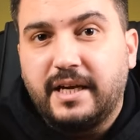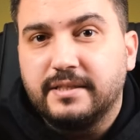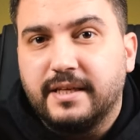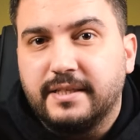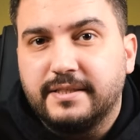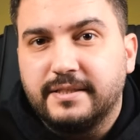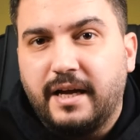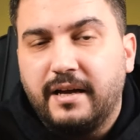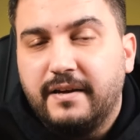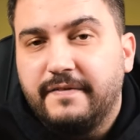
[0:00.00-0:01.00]
cihaz da
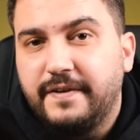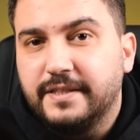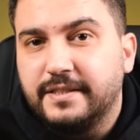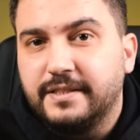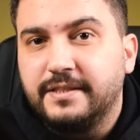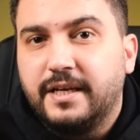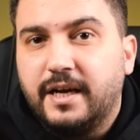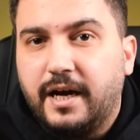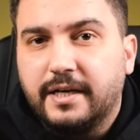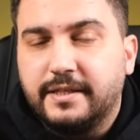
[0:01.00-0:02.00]
aslında fiyatının
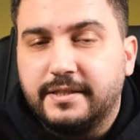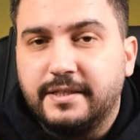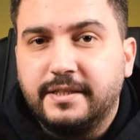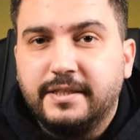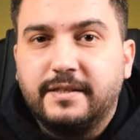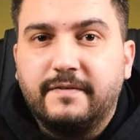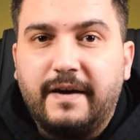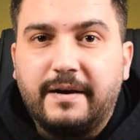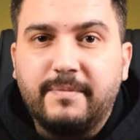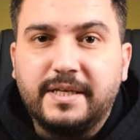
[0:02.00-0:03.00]
hakkını
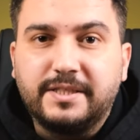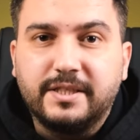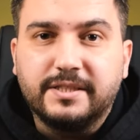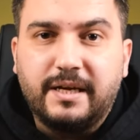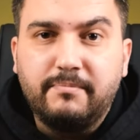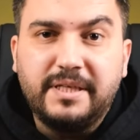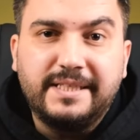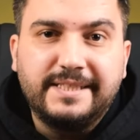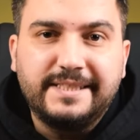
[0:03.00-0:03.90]
vermeye çalışan bir